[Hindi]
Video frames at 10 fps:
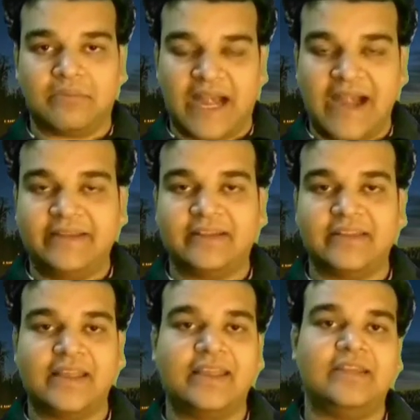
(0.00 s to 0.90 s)
एंड तक
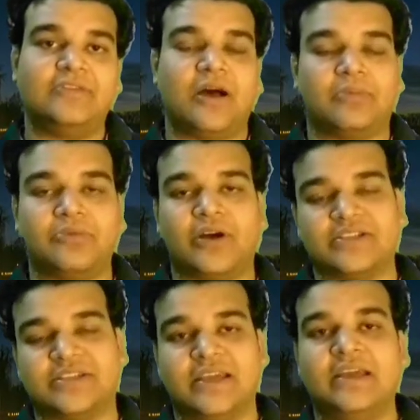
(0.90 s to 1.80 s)
देखिए तो आपको
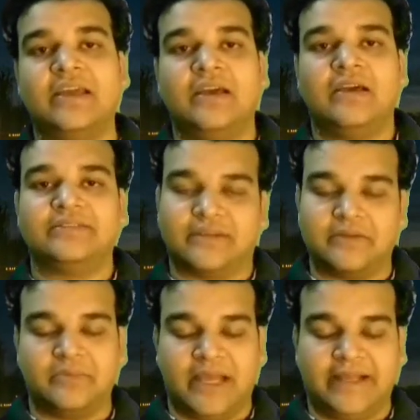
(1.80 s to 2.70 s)
अच्छे
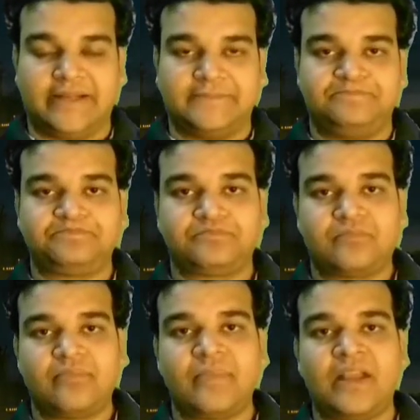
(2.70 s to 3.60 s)
समझ में आएगा
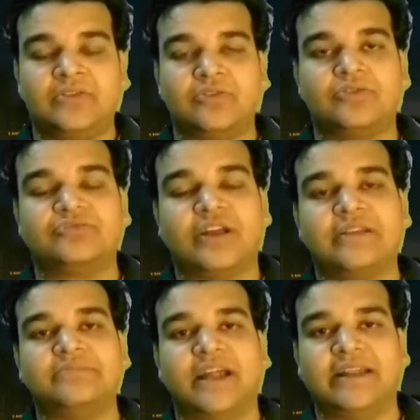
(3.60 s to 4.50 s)
तो दोस्तों आज
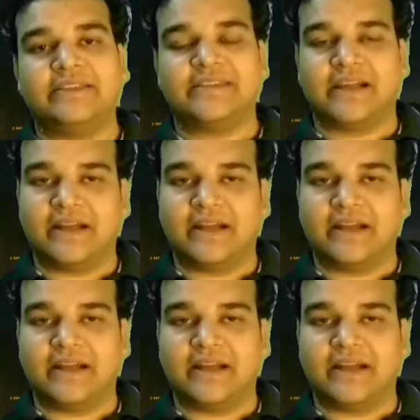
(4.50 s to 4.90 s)
हम जानेंगे इसके